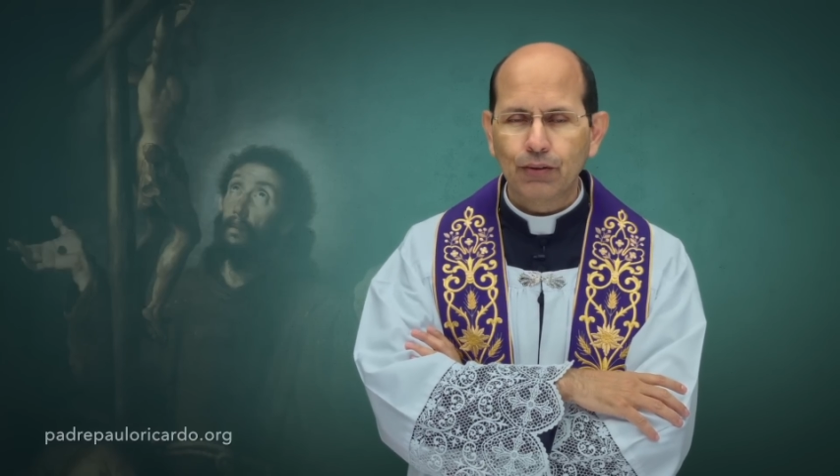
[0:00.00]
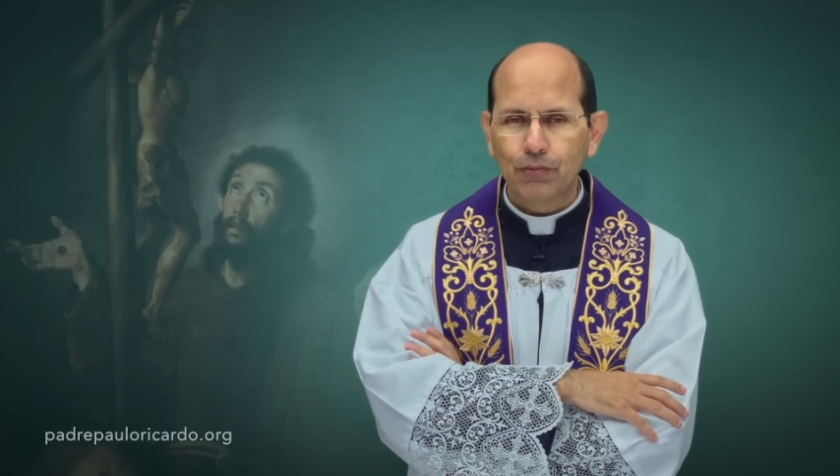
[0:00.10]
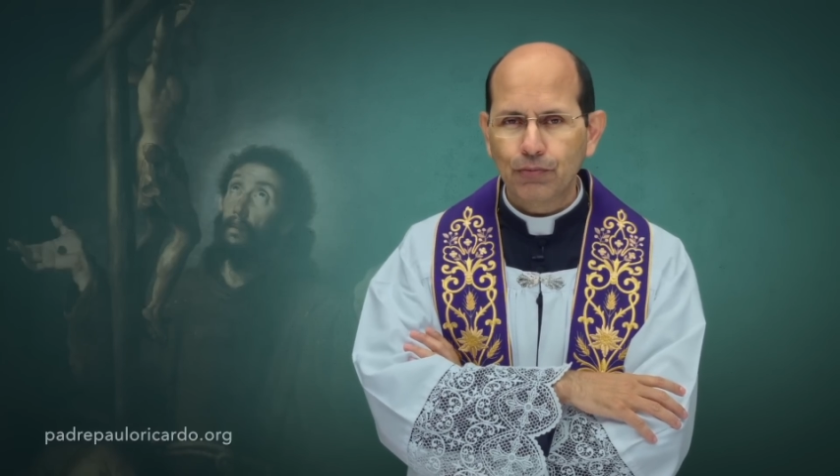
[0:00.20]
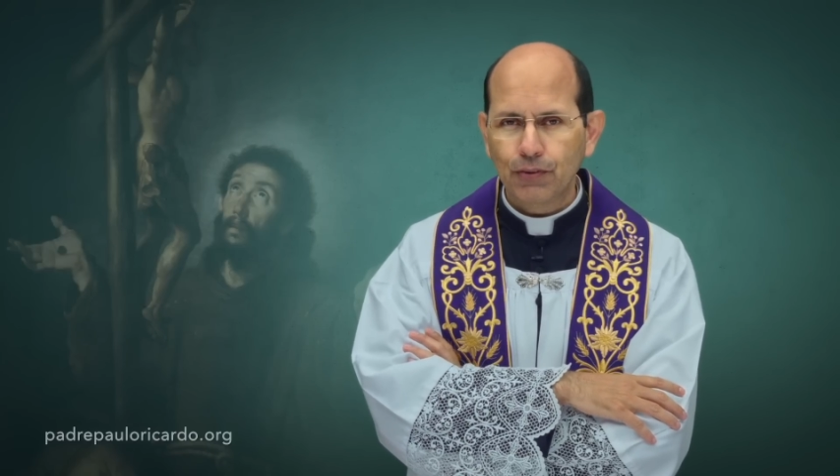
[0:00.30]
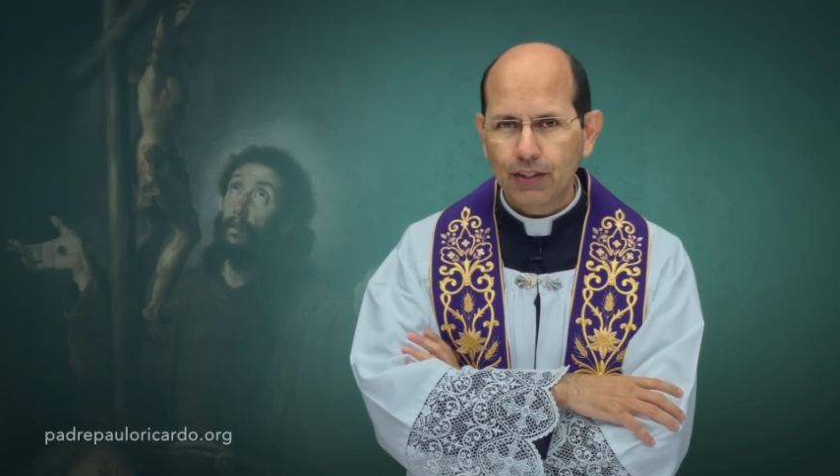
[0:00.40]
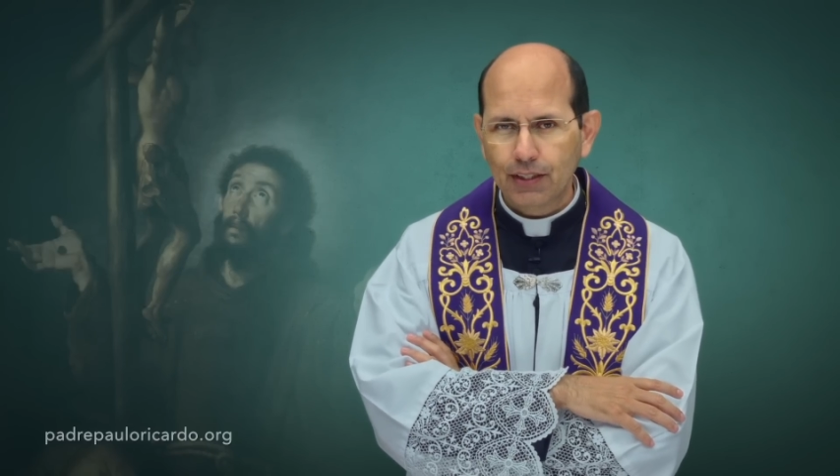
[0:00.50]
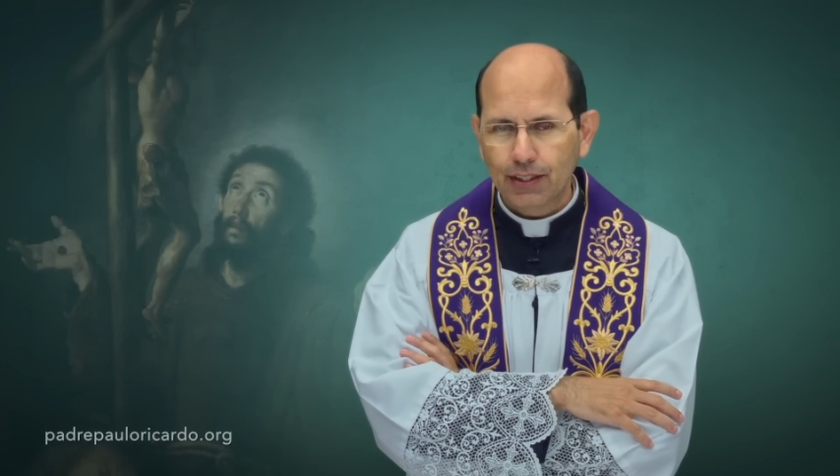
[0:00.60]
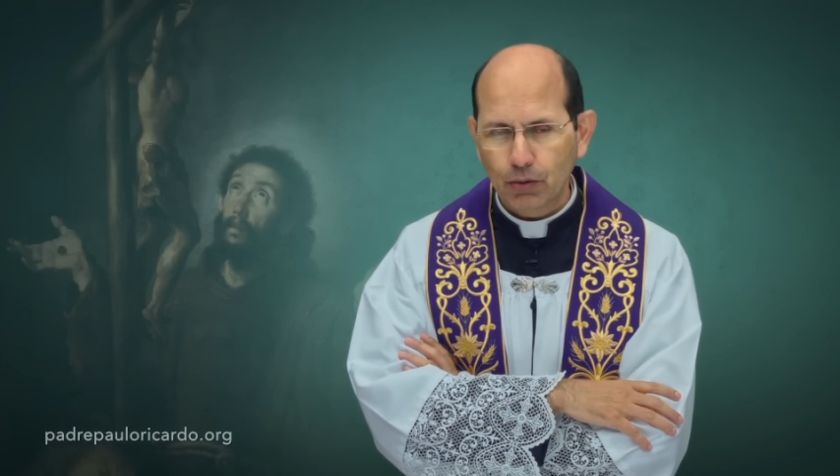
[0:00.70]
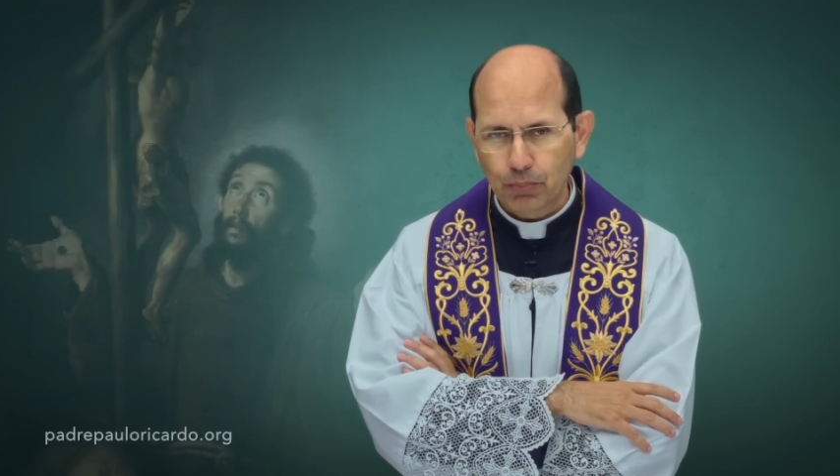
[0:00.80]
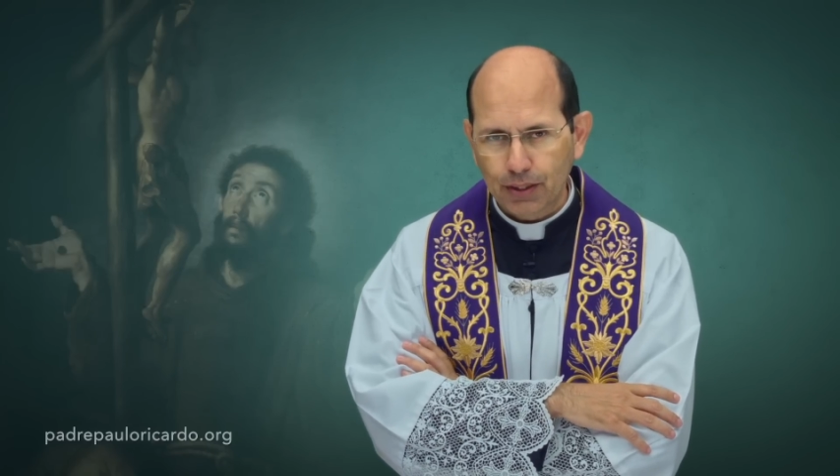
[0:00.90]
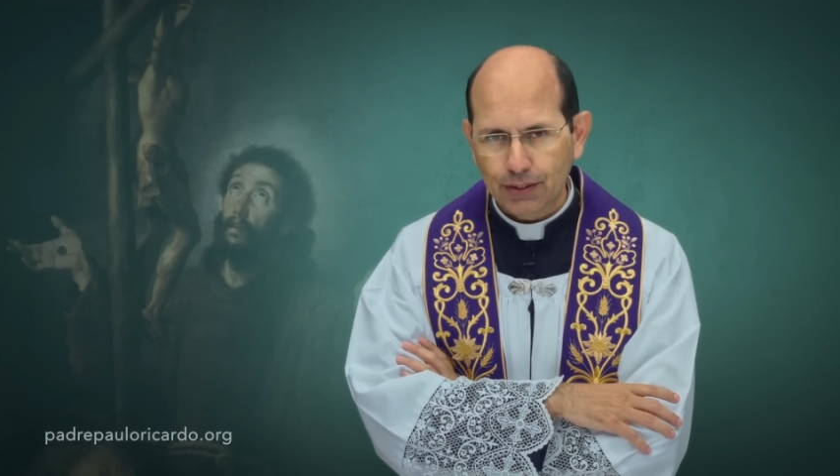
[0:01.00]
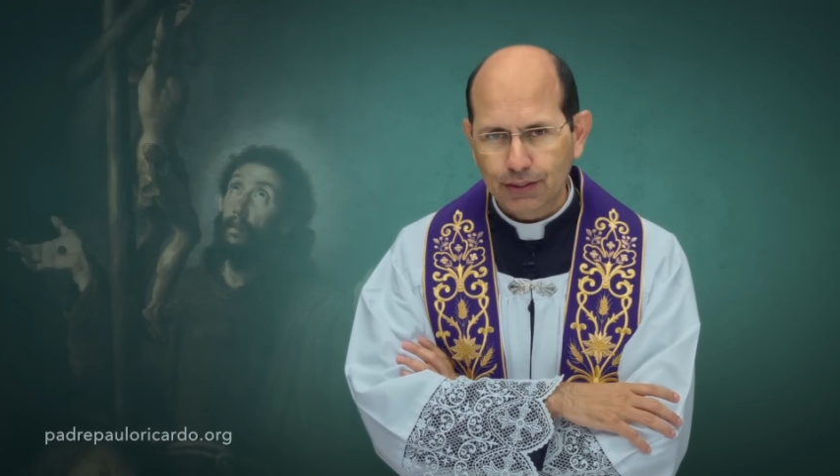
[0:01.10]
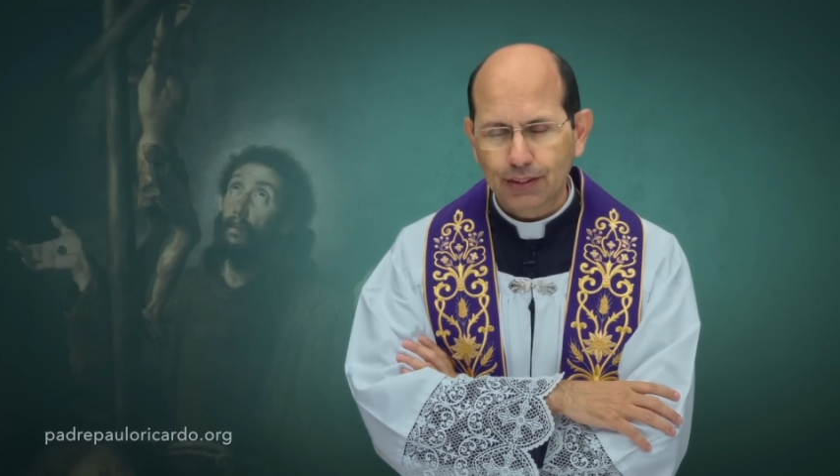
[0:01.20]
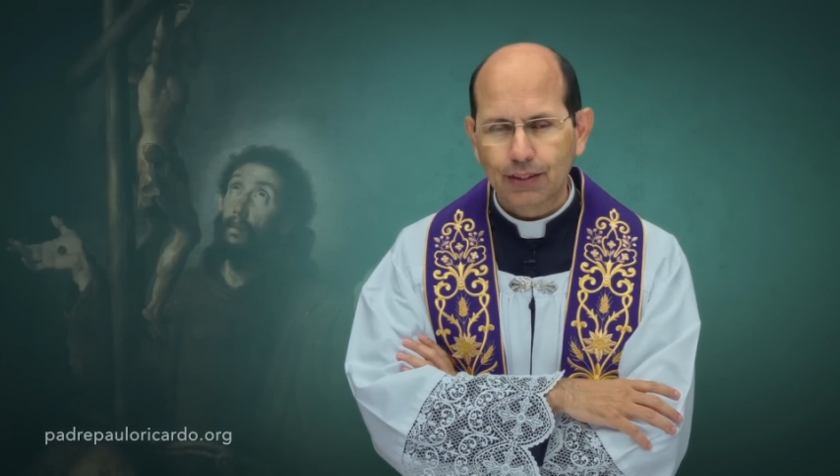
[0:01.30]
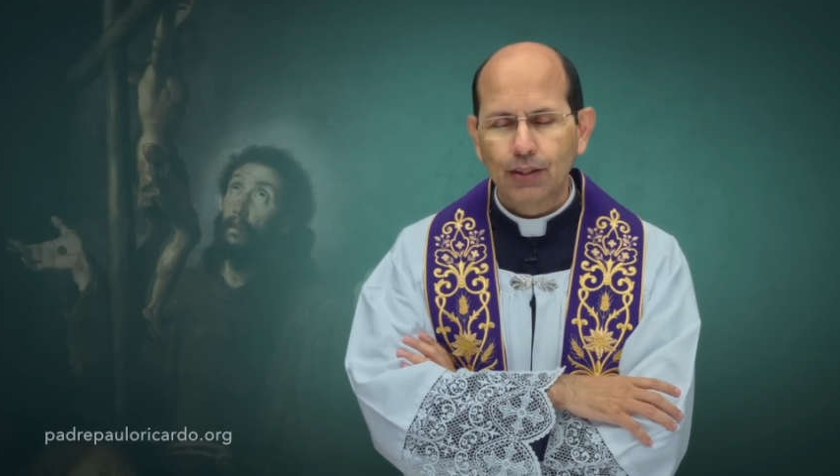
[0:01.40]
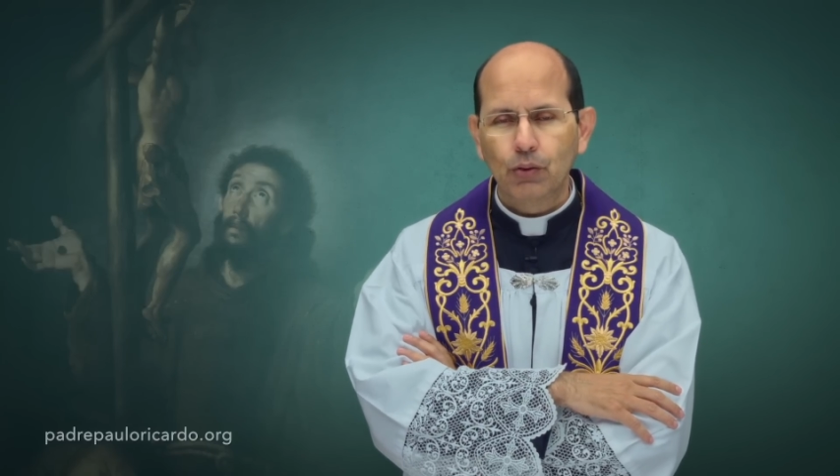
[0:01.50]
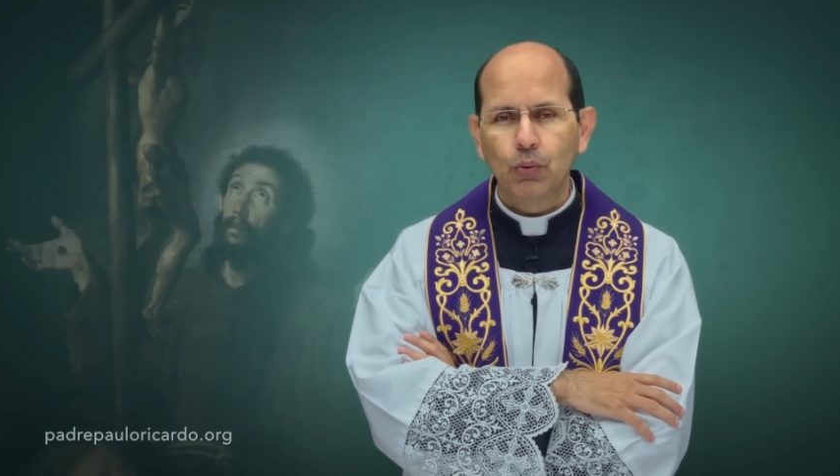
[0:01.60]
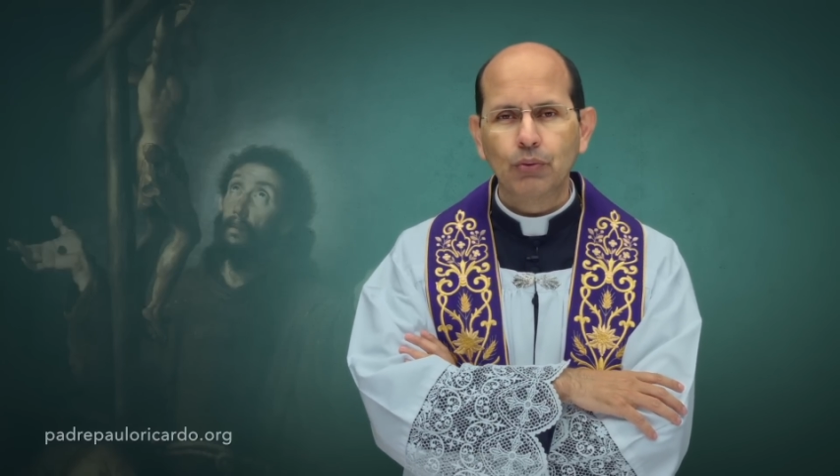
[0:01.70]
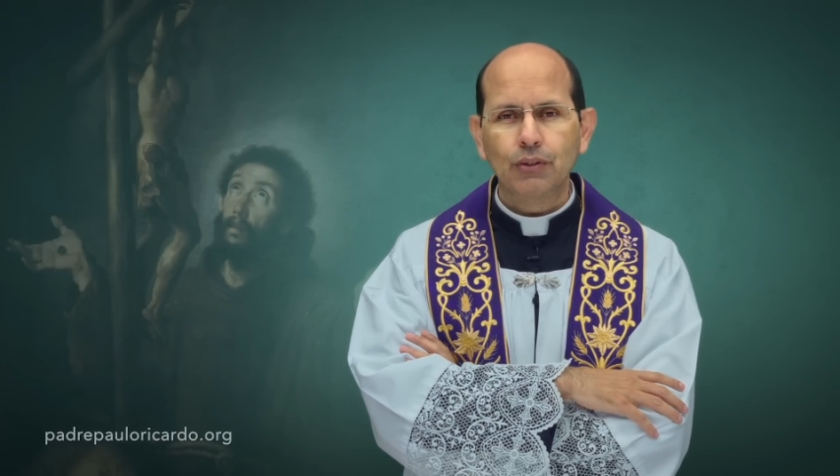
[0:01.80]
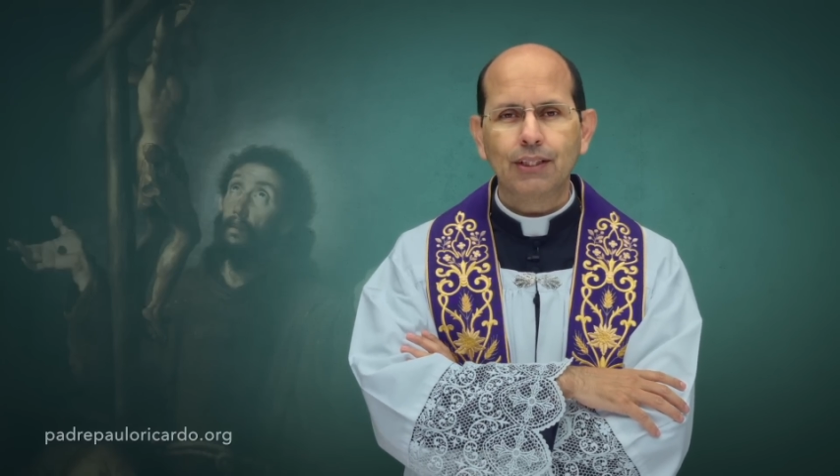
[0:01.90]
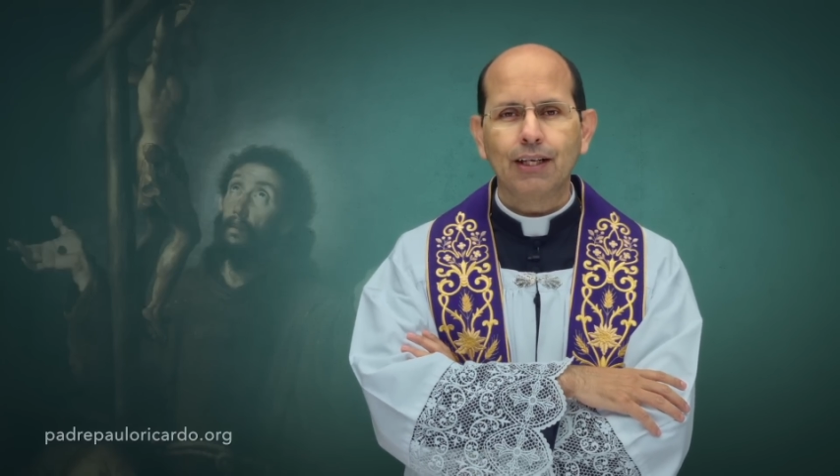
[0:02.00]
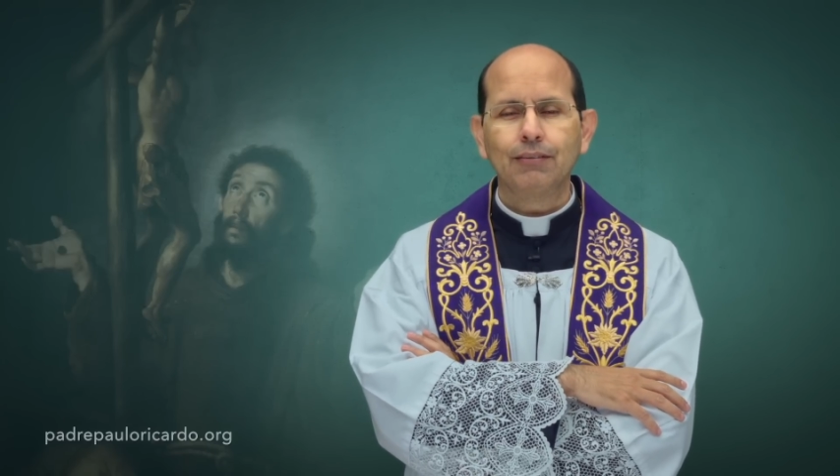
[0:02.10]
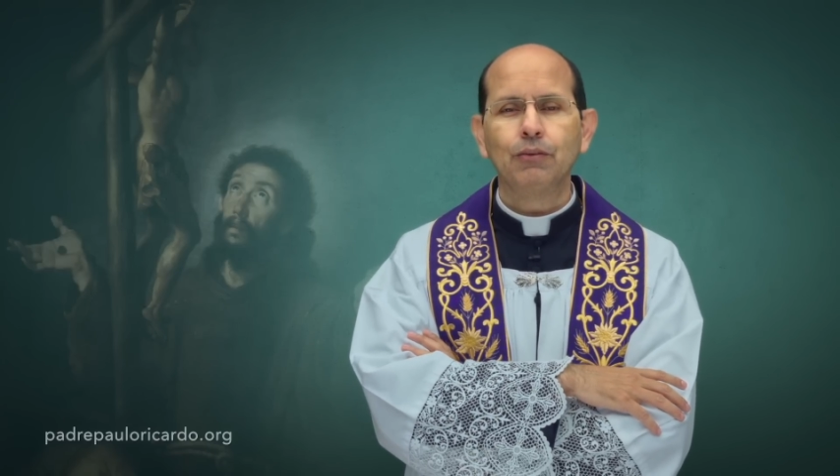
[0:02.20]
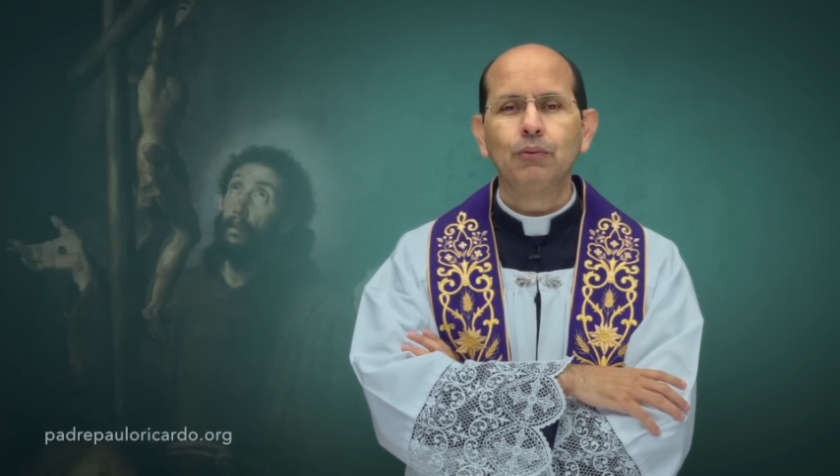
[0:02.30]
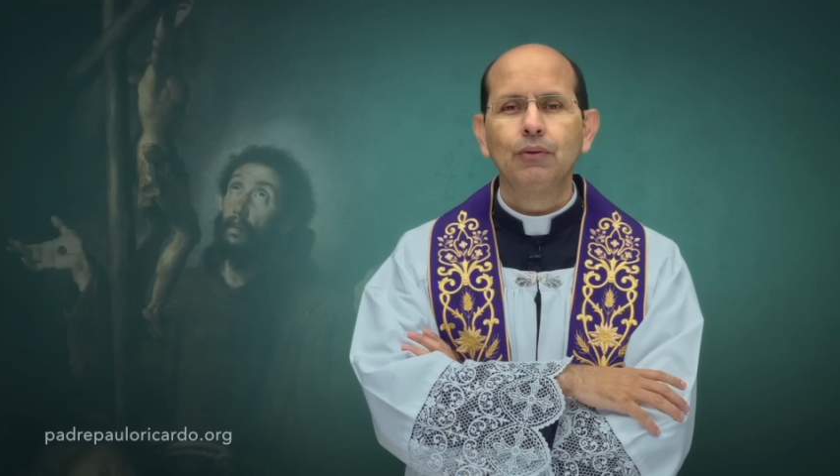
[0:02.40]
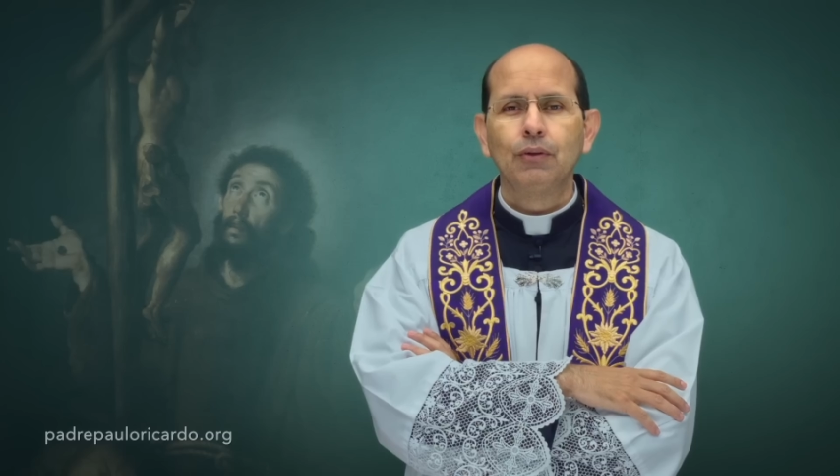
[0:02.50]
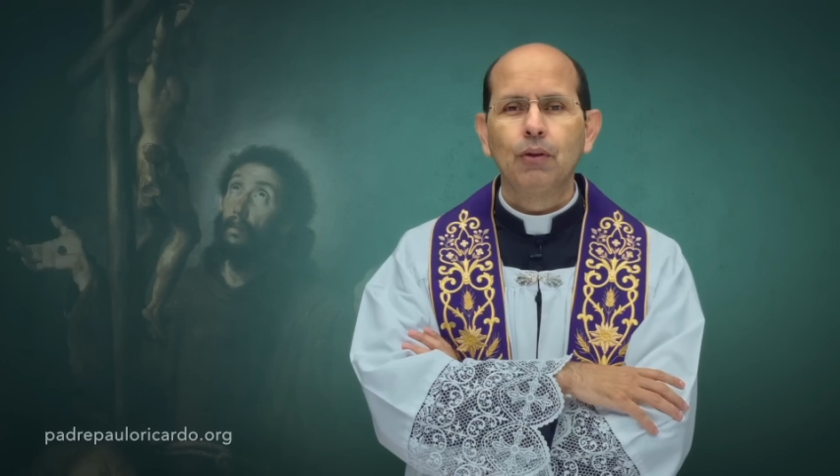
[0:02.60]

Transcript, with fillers: que finalmente, quando estavam